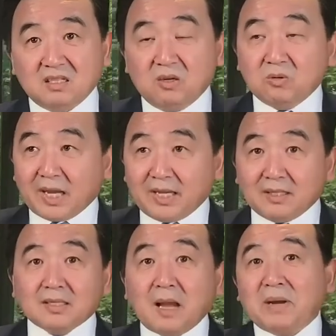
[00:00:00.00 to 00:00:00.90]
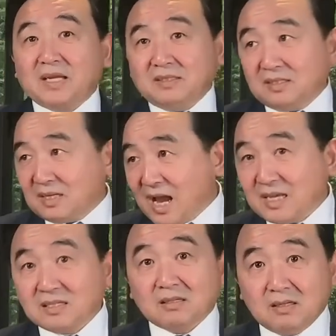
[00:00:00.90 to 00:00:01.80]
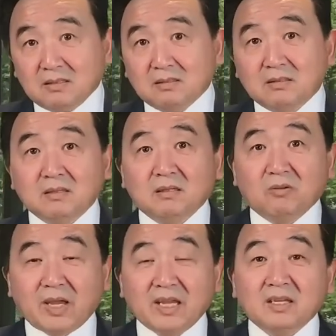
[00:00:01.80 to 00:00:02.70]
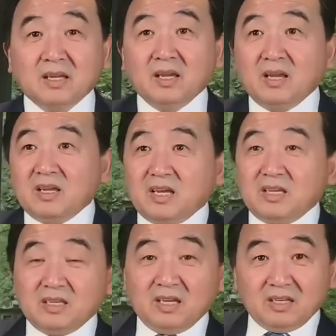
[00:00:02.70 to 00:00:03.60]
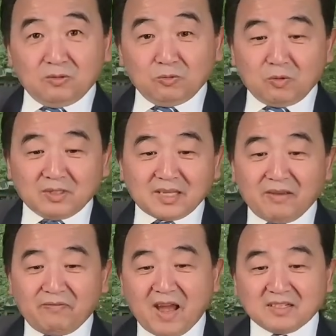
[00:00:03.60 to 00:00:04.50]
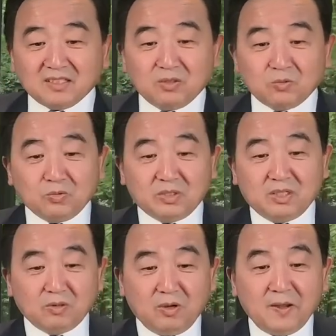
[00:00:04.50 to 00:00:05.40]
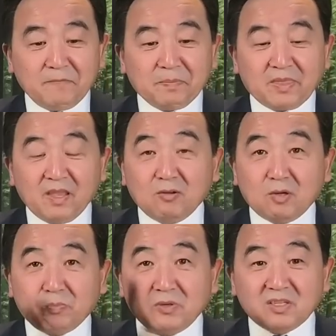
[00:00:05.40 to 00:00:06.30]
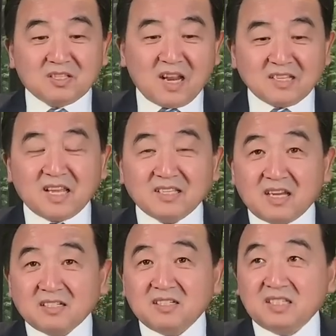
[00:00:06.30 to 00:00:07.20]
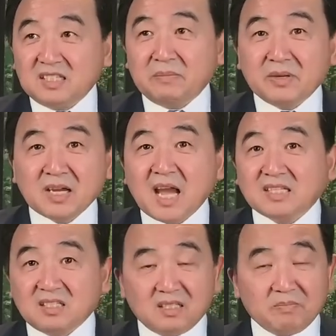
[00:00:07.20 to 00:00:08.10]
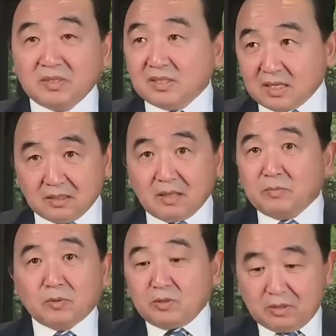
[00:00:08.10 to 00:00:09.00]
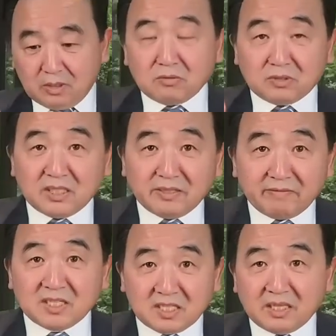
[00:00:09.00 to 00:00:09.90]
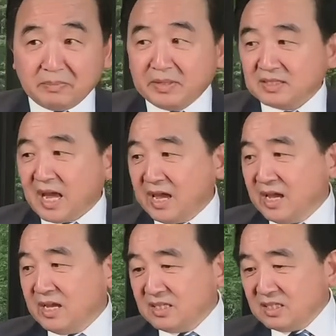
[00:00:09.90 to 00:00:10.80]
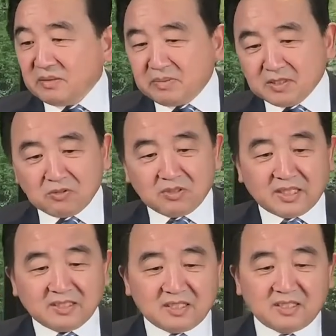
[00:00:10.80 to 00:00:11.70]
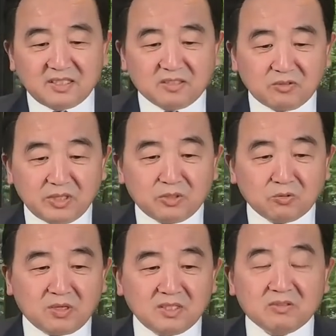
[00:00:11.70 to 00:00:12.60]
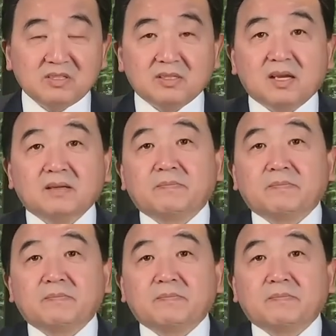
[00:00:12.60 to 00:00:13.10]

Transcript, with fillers: OK，他把人害死了。OK，呃，如果再发生的故事说，说不是自然现象，是习近平害死的，没那那么就是因为习近平在，习近平做了这些事情，所以中国人就死了。